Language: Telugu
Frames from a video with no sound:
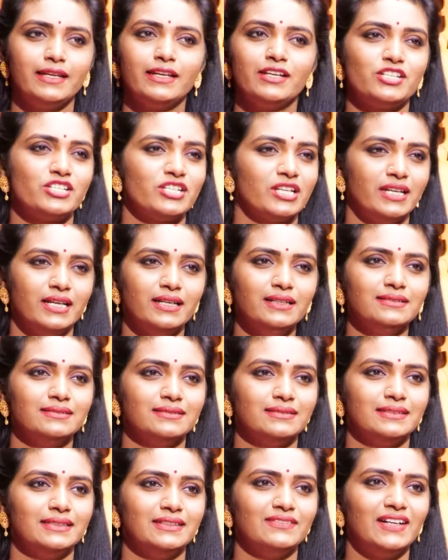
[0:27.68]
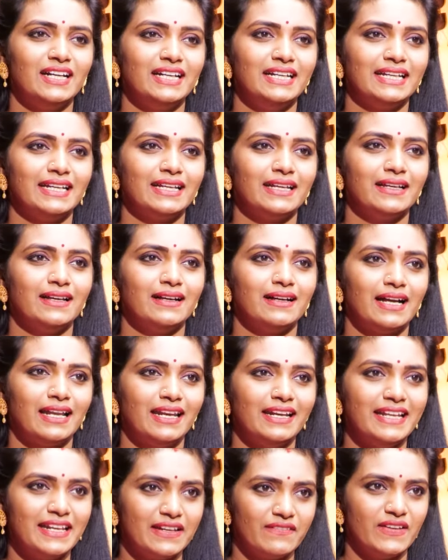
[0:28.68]
నిరీక్షణ వాళ్ళకి కళ
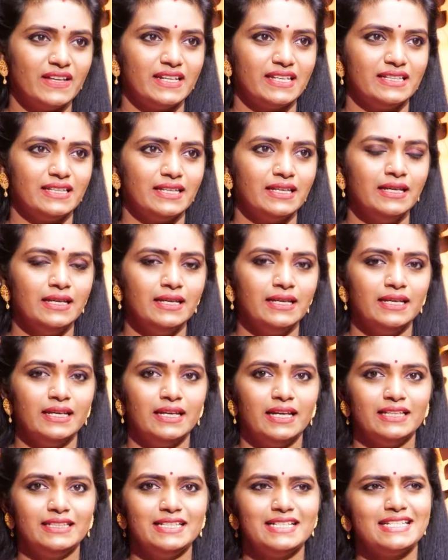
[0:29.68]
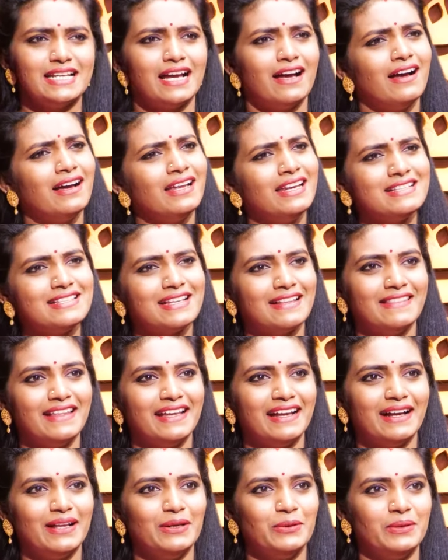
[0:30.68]
నెరవేరింది అయితే చాలా
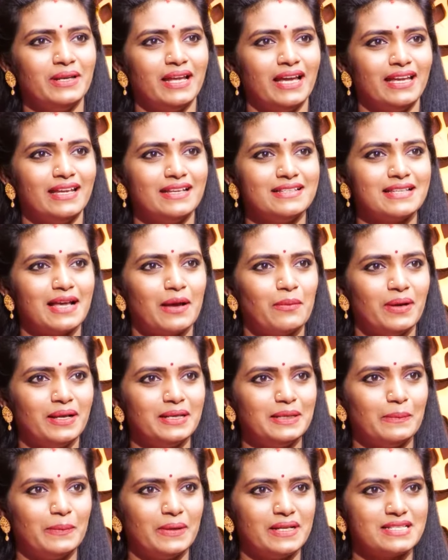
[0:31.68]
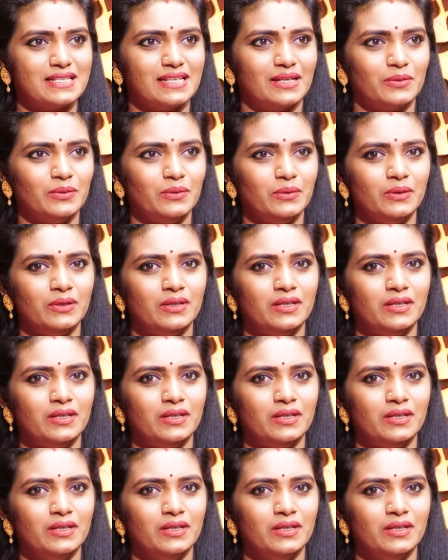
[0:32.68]
సందేహాలు ఉన్నాయి సామాన్య ప్రజలకు